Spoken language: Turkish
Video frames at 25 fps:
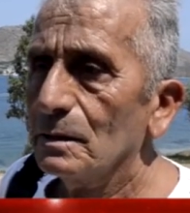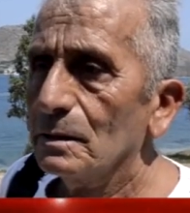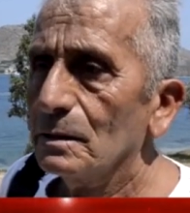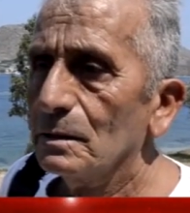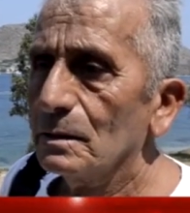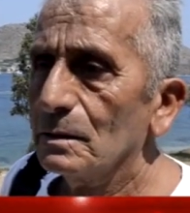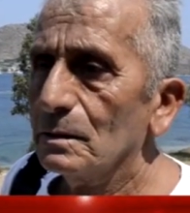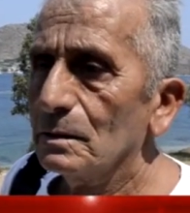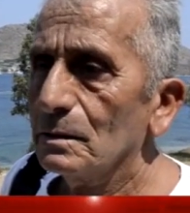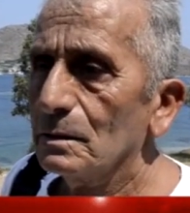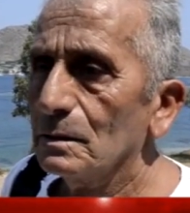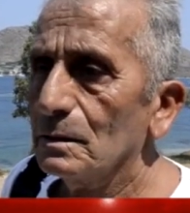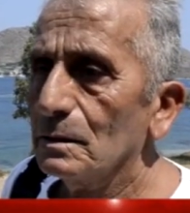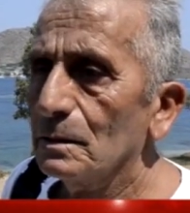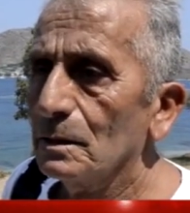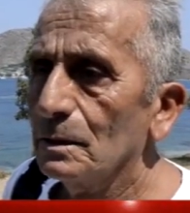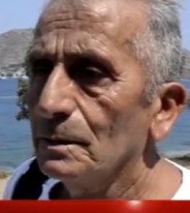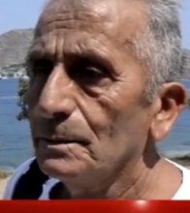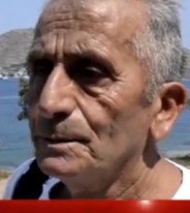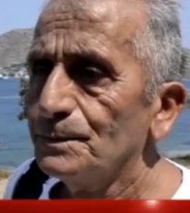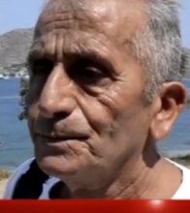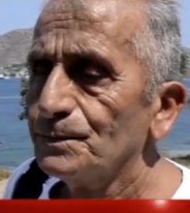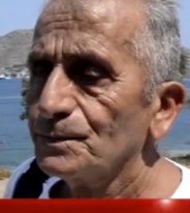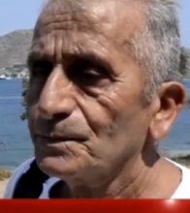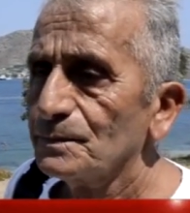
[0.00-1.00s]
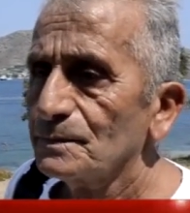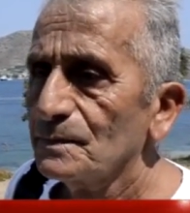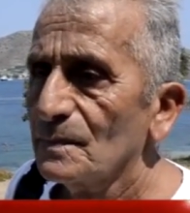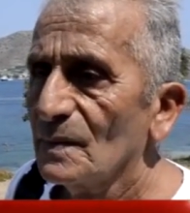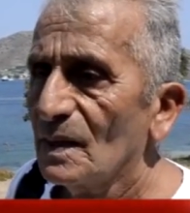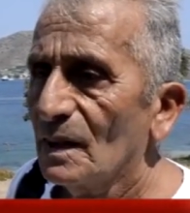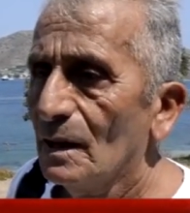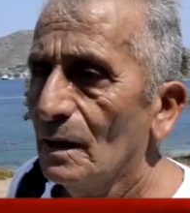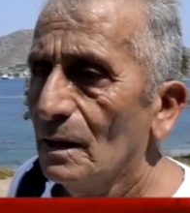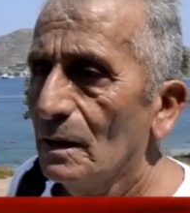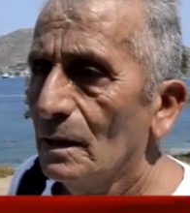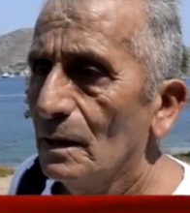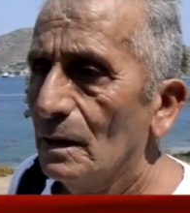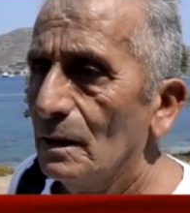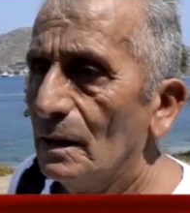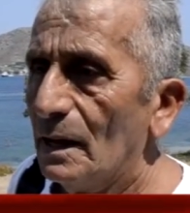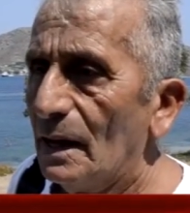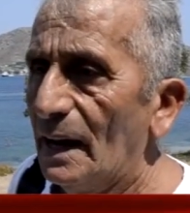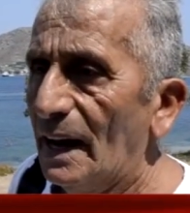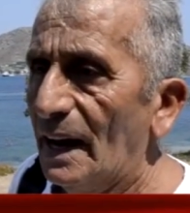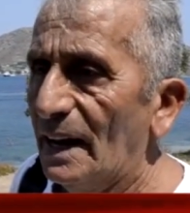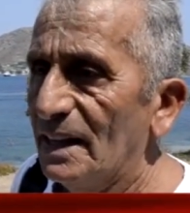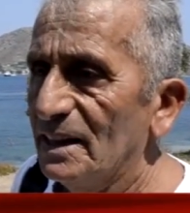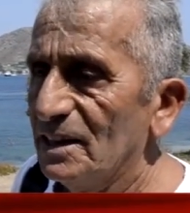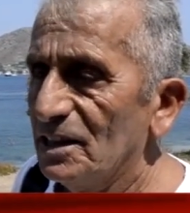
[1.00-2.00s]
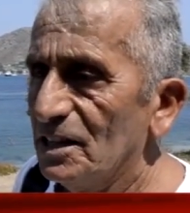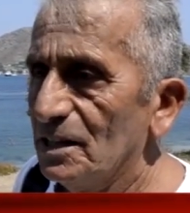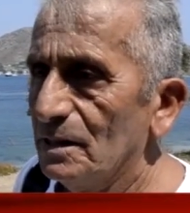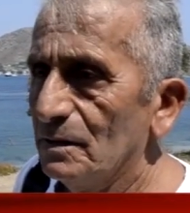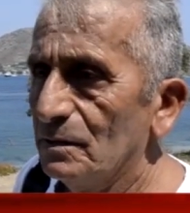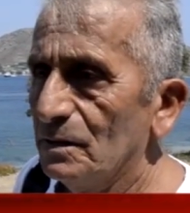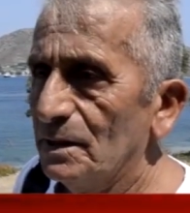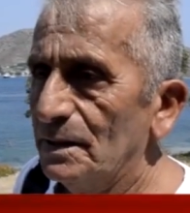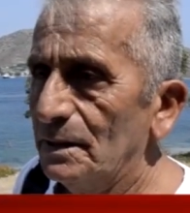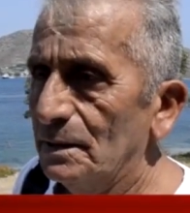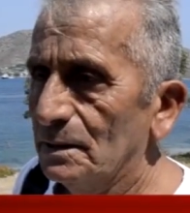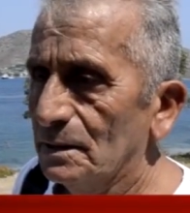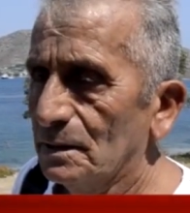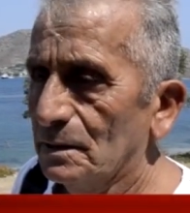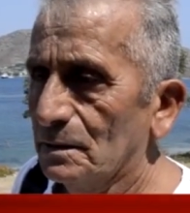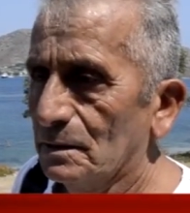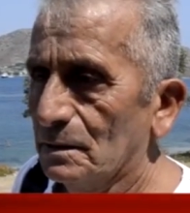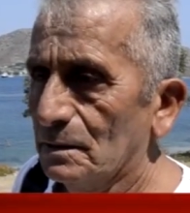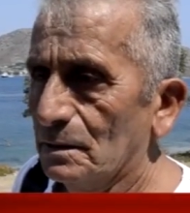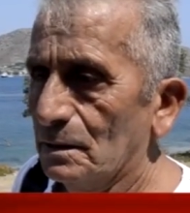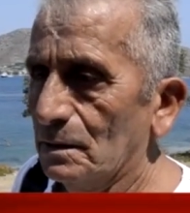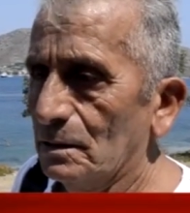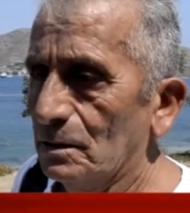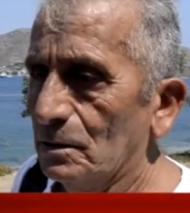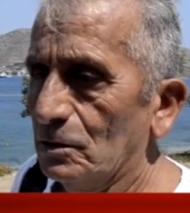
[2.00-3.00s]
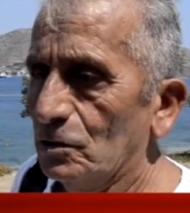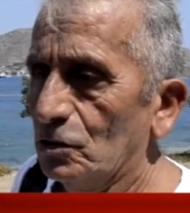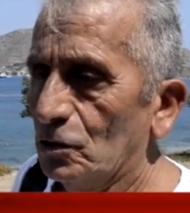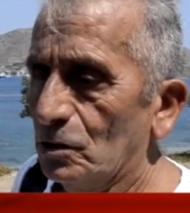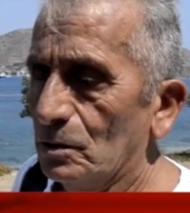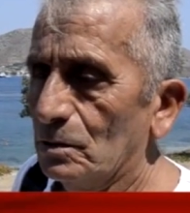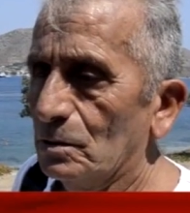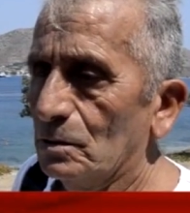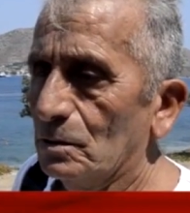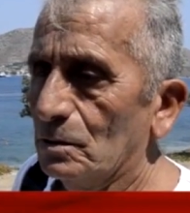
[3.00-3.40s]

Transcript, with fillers: Canan Karatay hakkında yapılan bir şikayetin olduğunu ancak bunun